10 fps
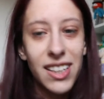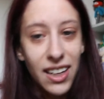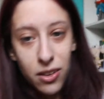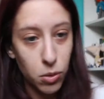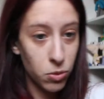que
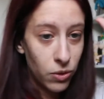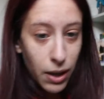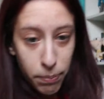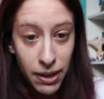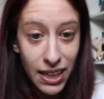es como
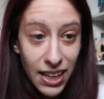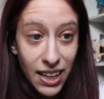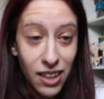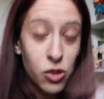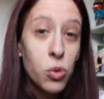una
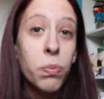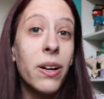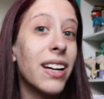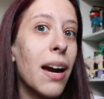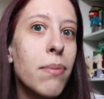pelea
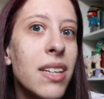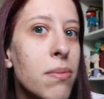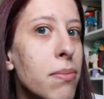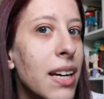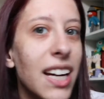súper que a mí
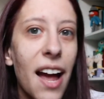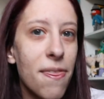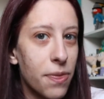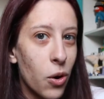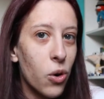me
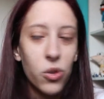encantó.